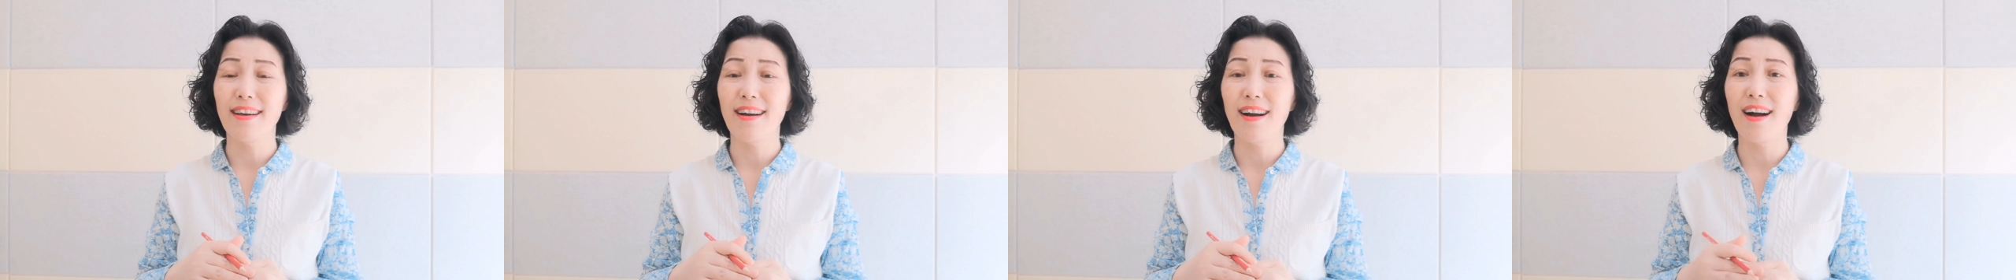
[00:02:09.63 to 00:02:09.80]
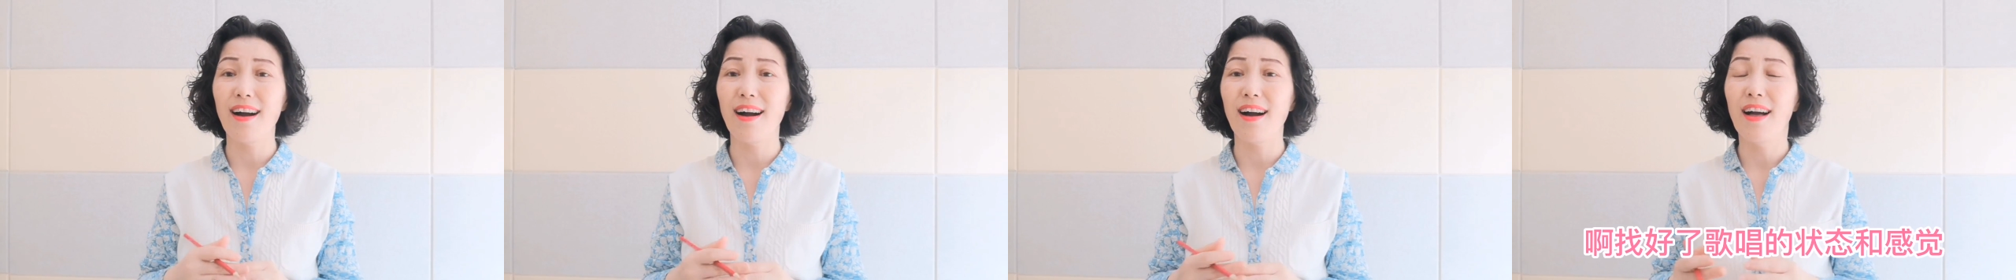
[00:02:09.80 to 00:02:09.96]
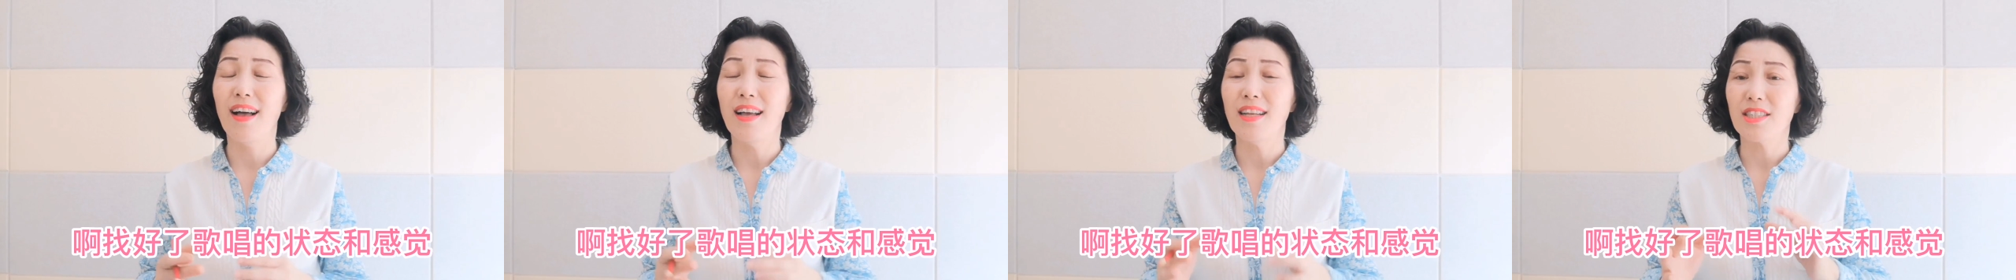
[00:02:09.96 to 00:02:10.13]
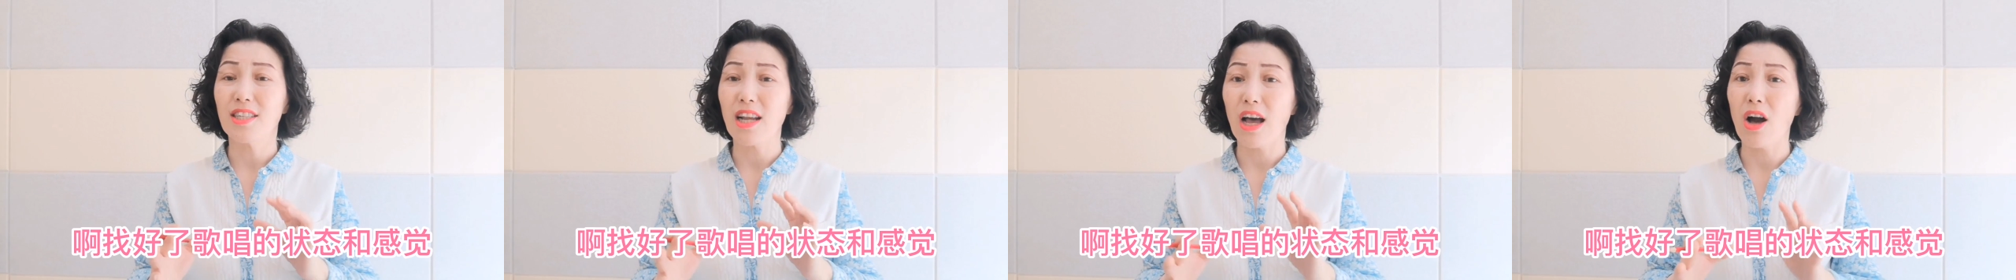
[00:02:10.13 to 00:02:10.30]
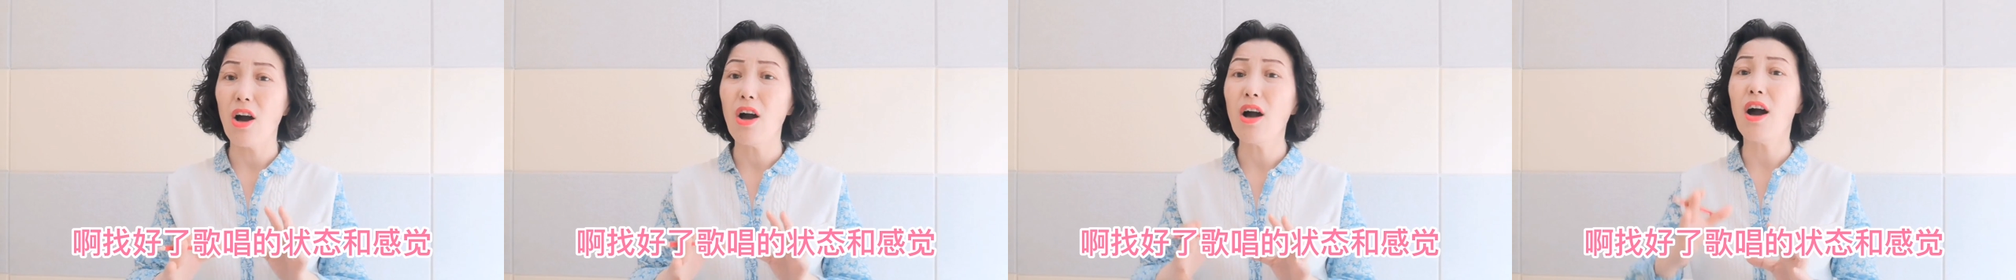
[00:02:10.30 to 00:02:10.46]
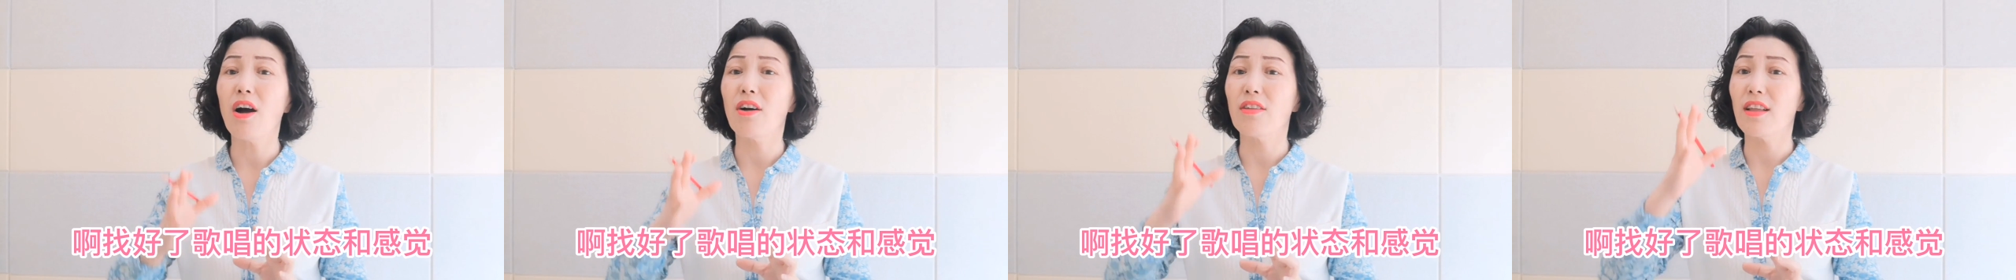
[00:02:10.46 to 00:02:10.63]
啊，
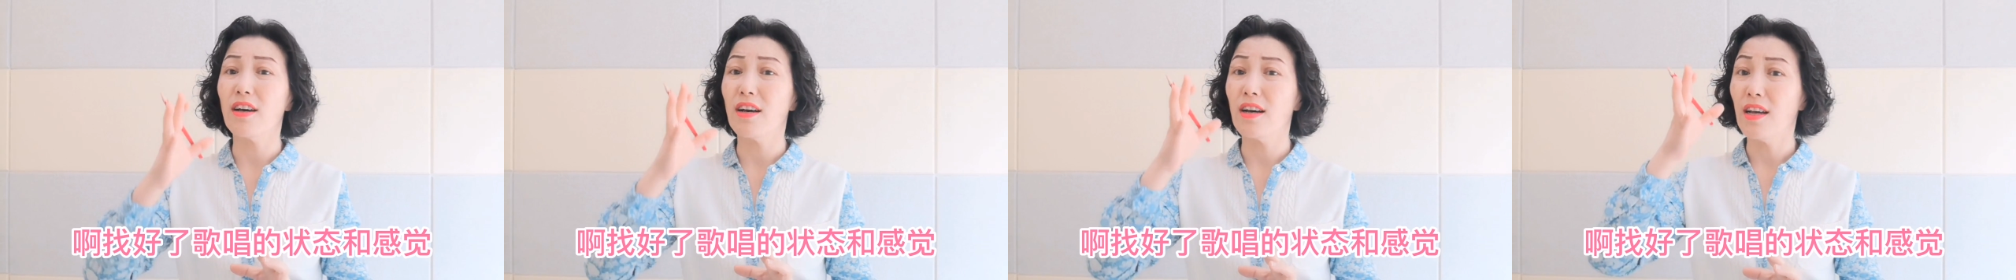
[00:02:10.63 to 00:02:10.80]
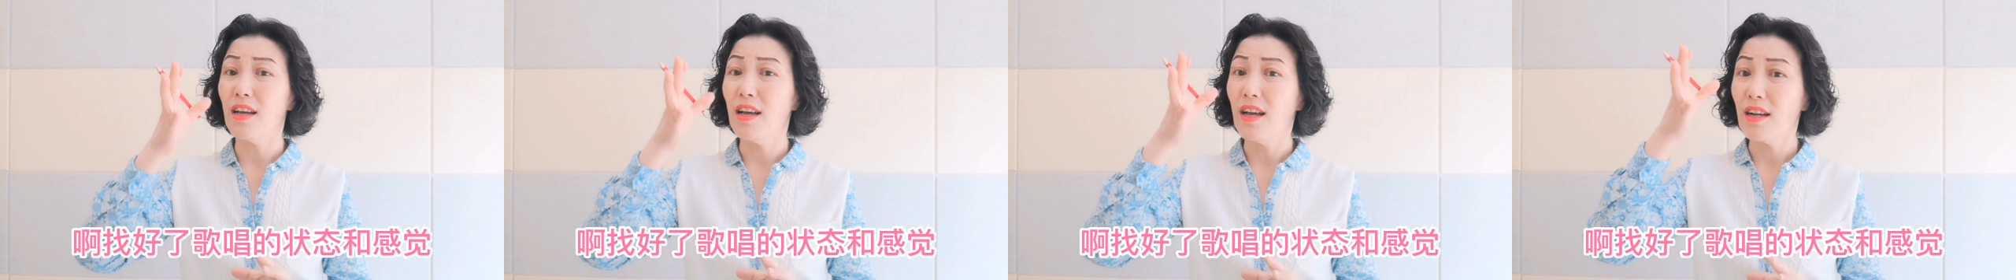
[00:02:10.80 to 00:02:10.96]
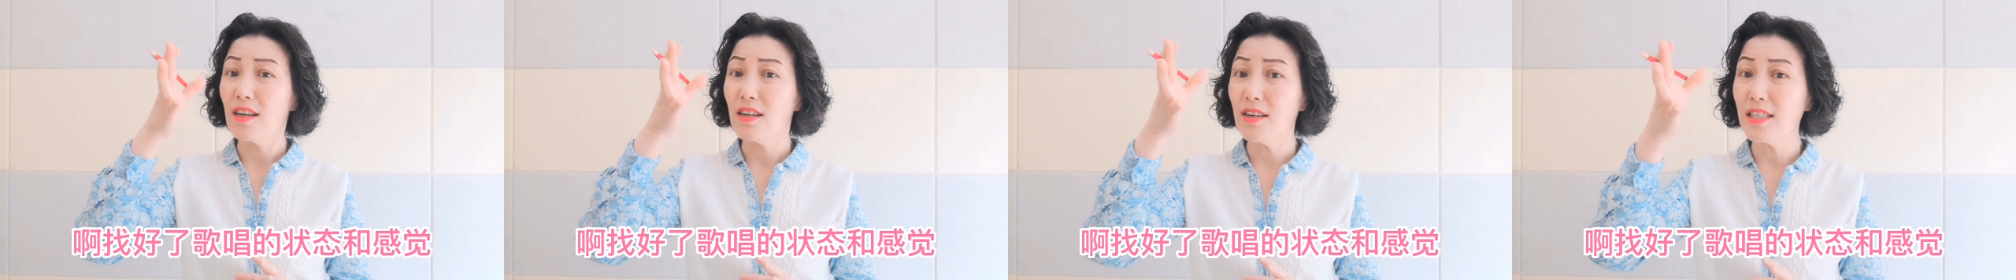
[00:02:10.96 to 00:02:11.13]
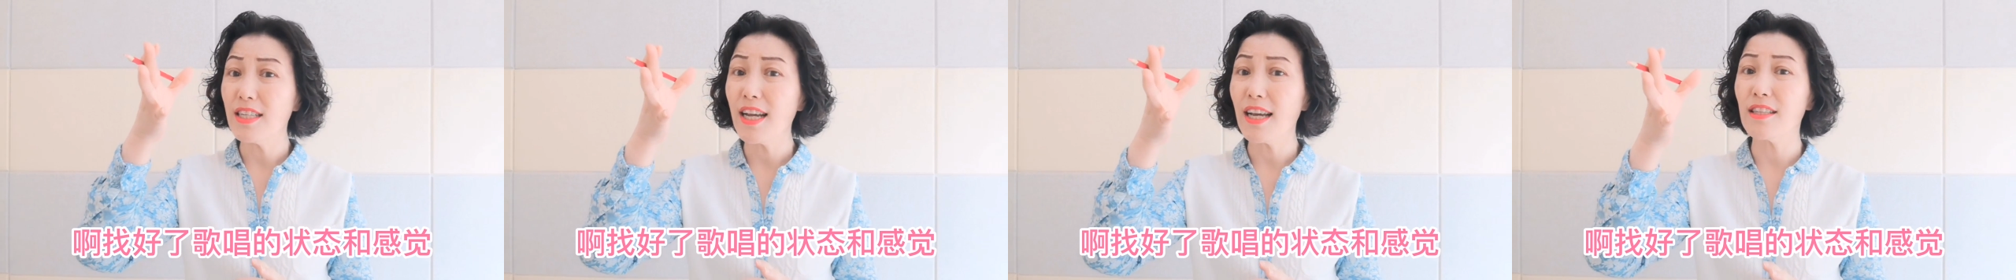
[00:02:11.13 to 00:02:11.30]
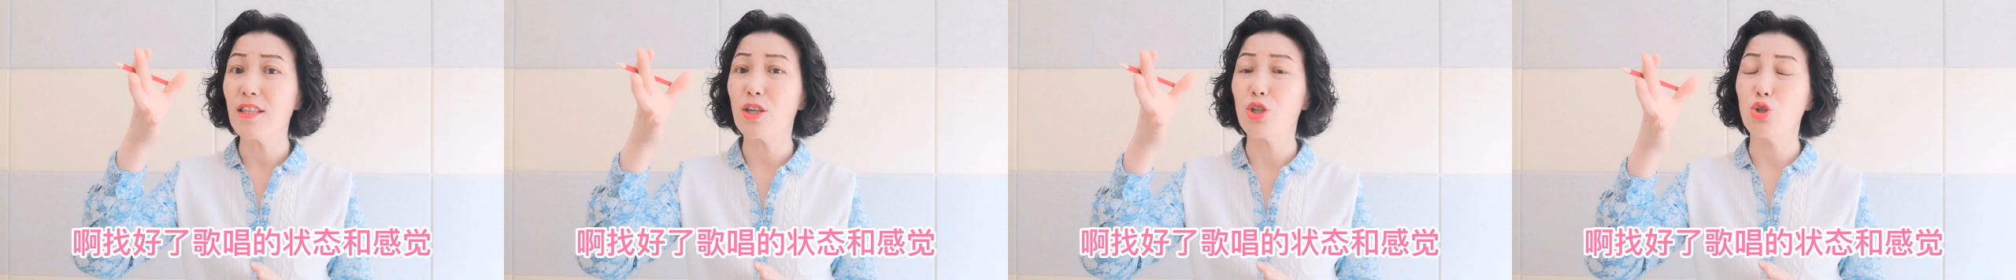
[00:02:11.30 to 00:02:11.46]
找好了歌唱